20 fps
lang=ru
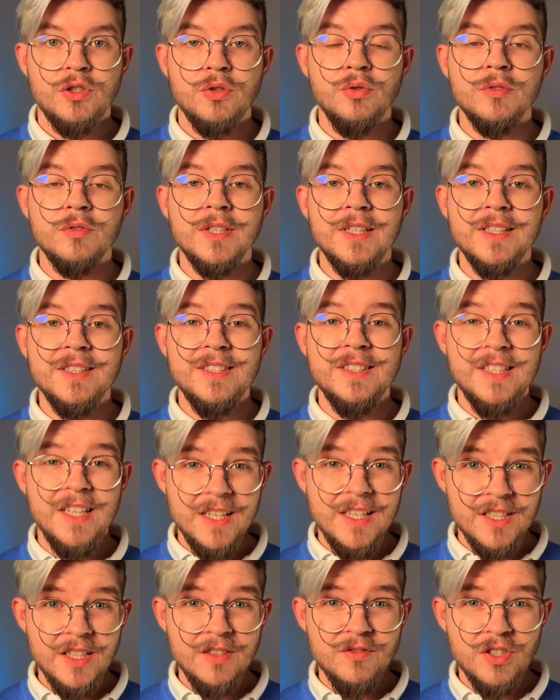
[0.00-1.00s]
что на
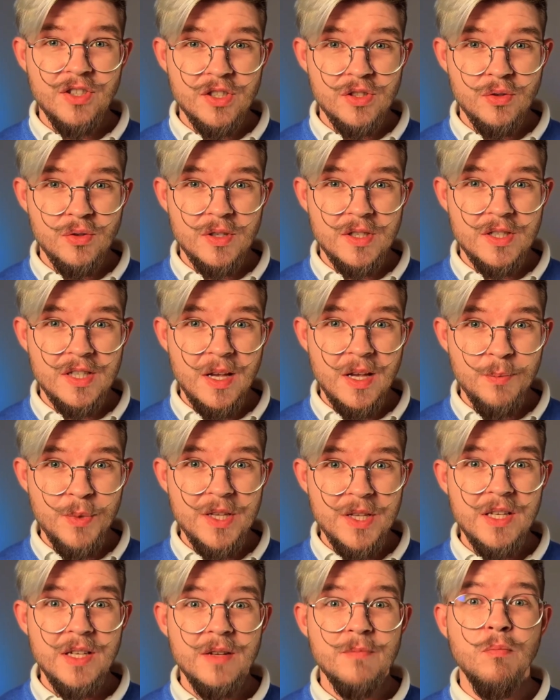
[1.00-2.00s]
10 в шестой
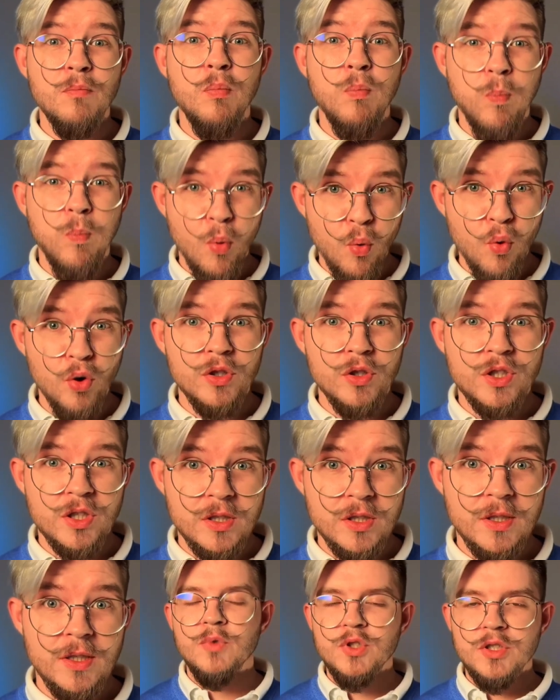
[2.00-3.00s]
степени
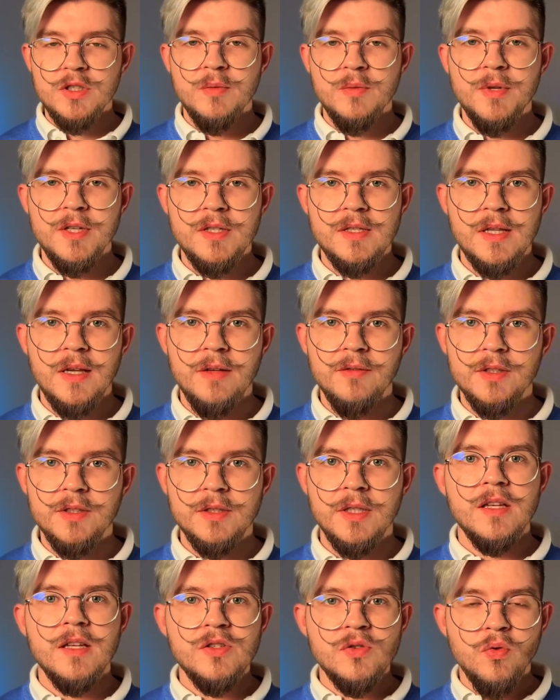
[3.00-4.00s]
больше. Можете
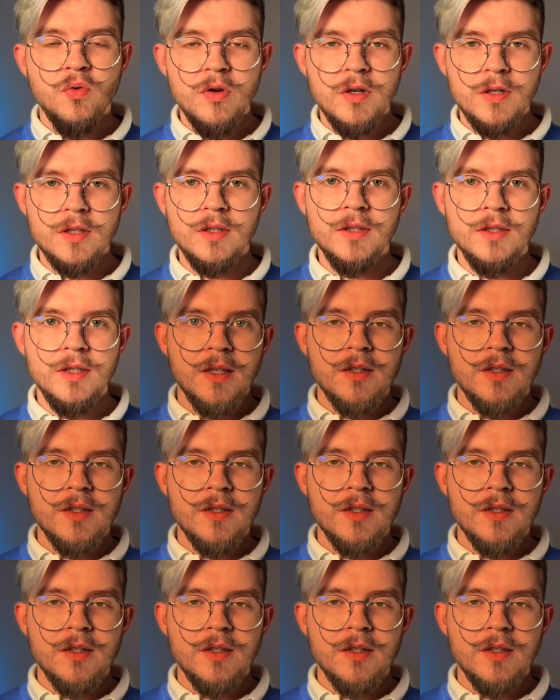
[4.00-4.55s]
представить, насколько